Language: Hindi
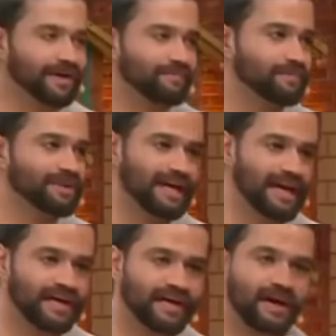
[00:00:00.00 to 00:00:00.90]
आपने अभी
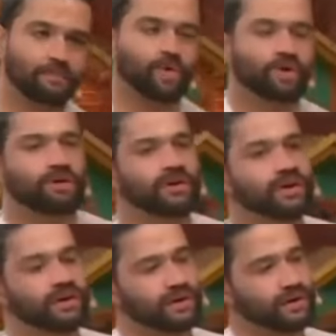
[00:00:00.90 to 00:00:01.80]
बताया कि आपको
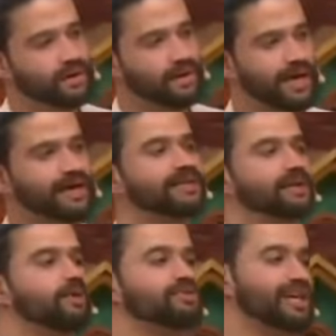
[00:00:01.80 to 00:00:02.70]

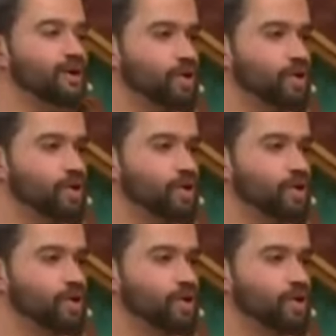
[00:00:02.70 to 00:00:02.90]
अंदर बहुत सारे